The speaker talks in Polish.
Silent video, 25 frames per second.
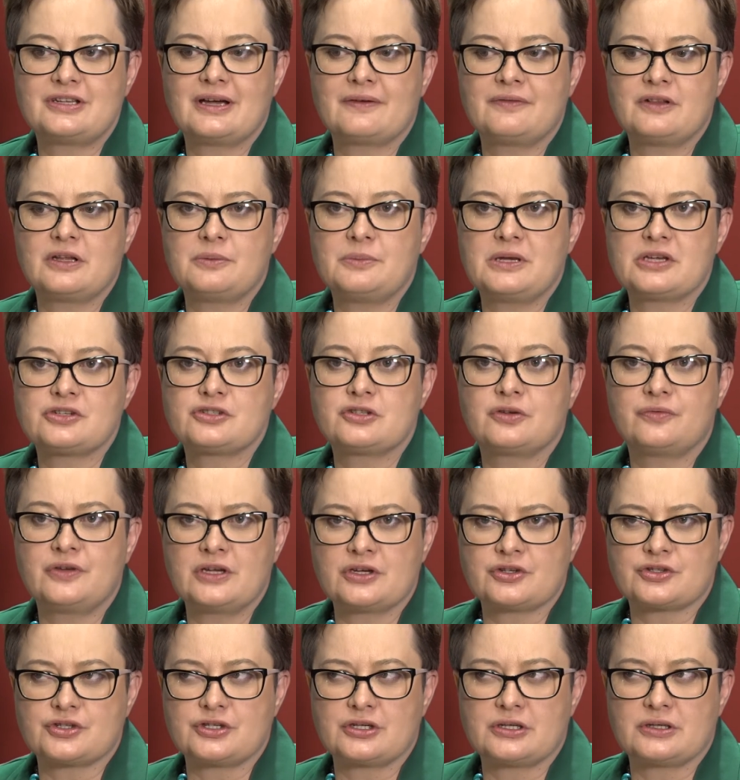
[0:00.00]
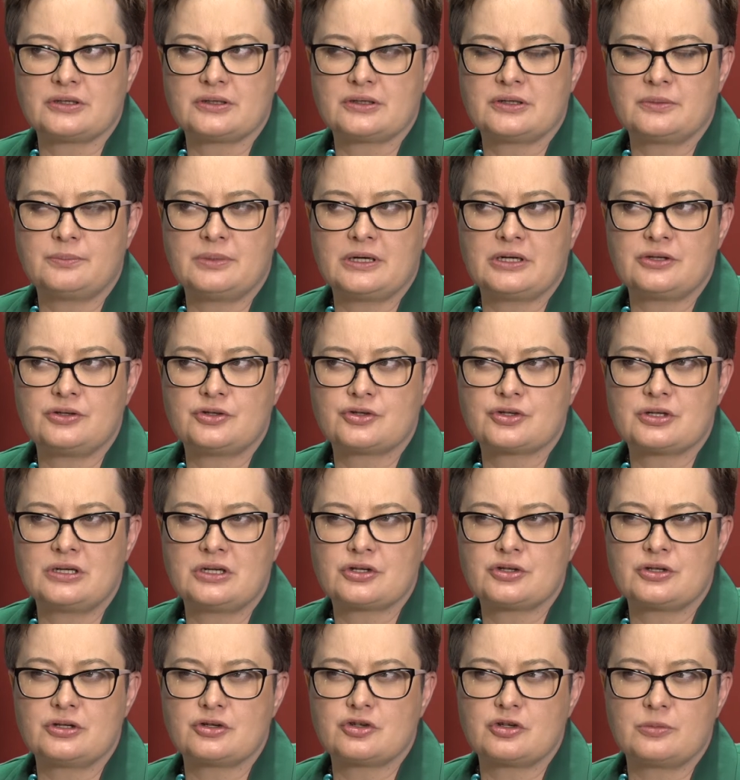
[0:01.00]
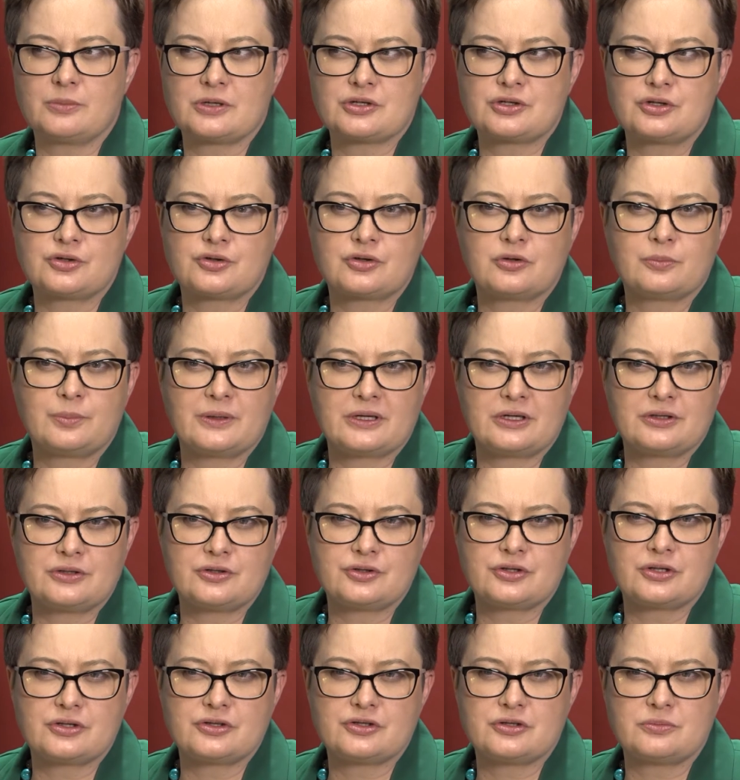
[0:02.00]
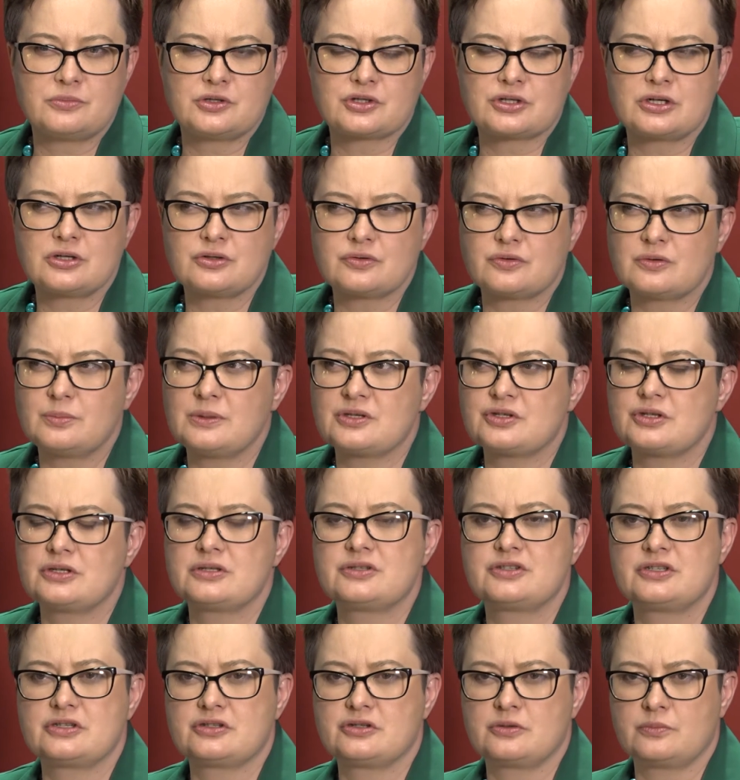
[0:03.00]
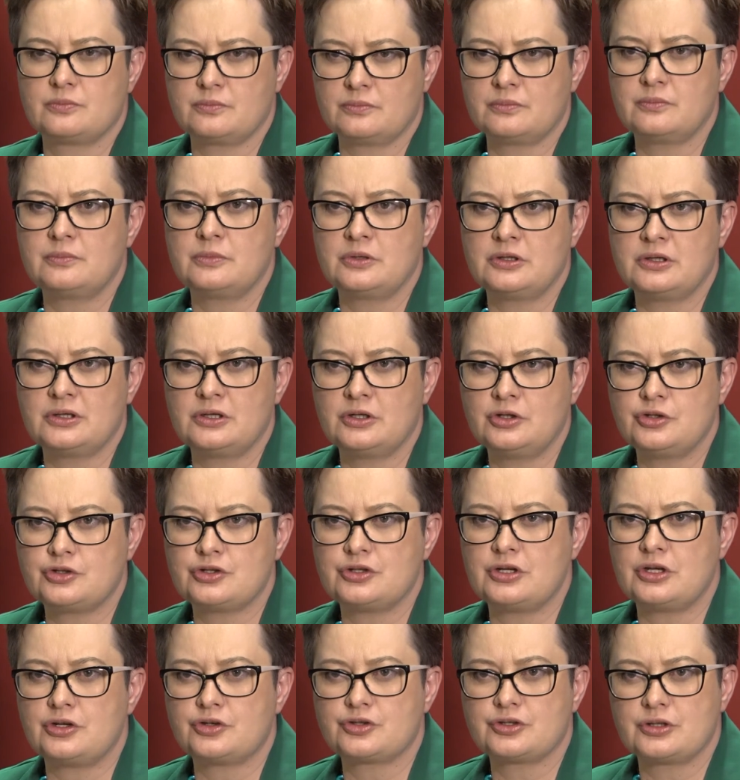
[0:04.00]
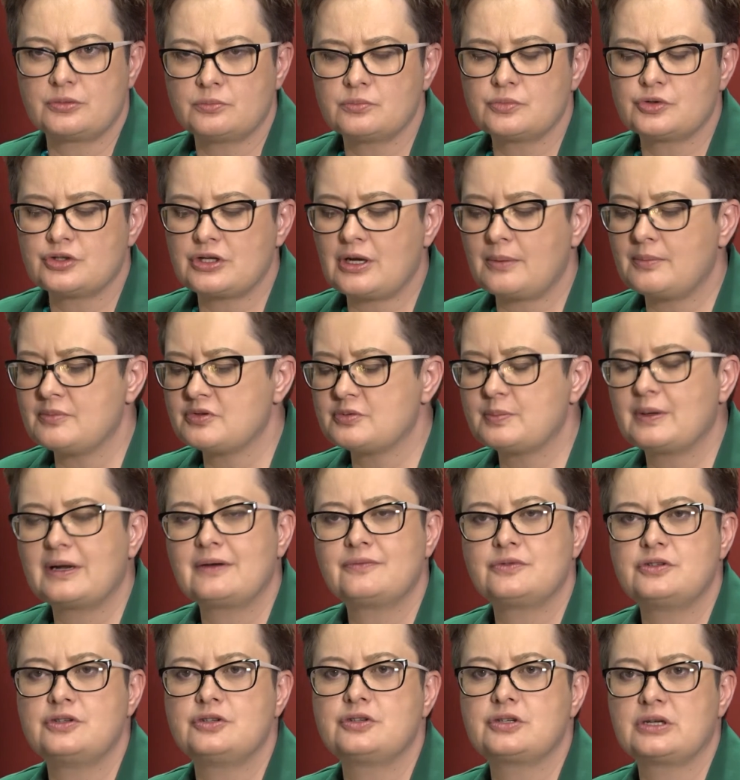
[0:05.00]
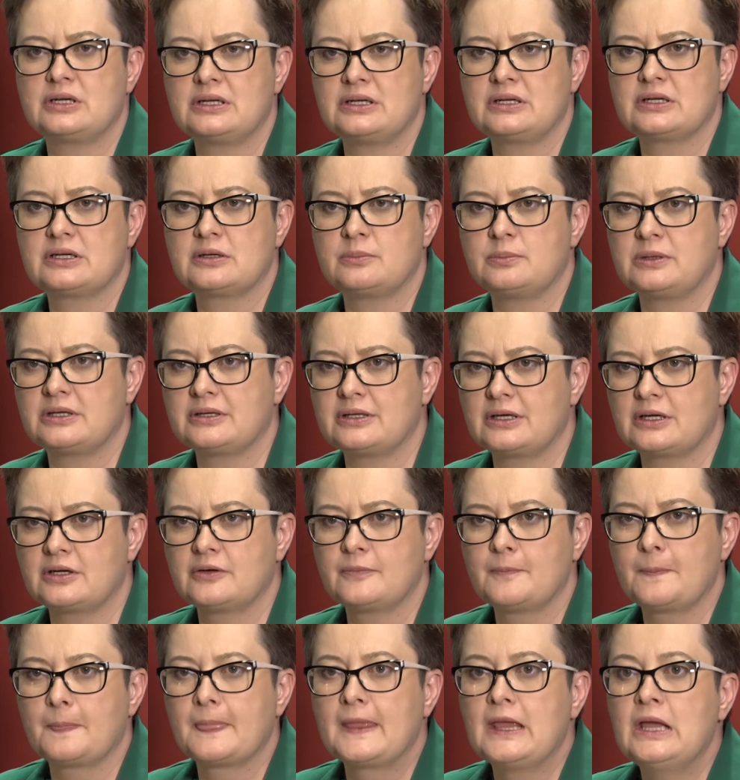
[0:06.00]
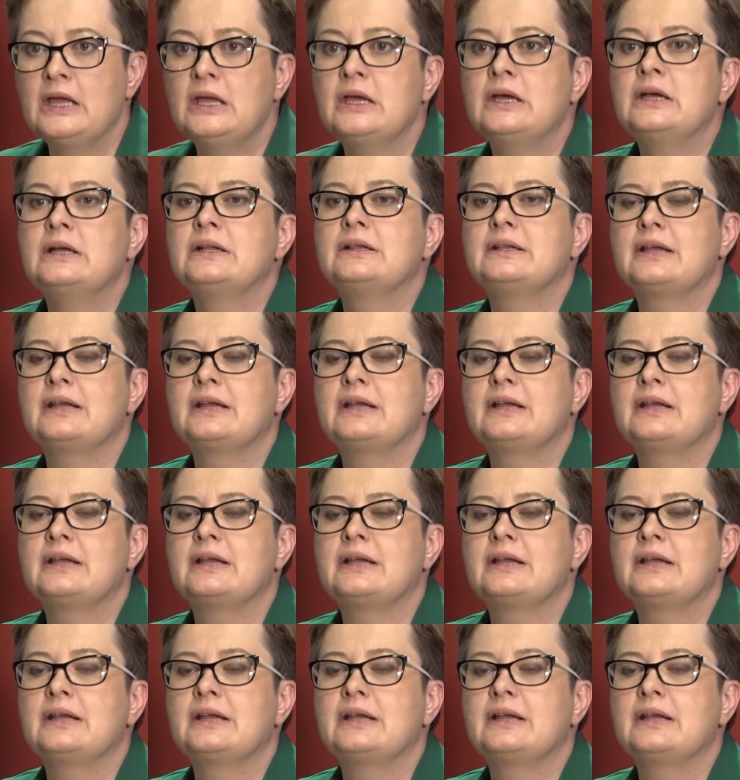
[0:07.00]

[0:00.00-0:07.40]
dawne miasto, większe chyba niż Leszno, zresztą ma 60 parę tysięcy mieszkańców, chyba Siedlce są e, liczniejsze, musiałabym sprawdzić, ale I chyba I tam tak. jest spór?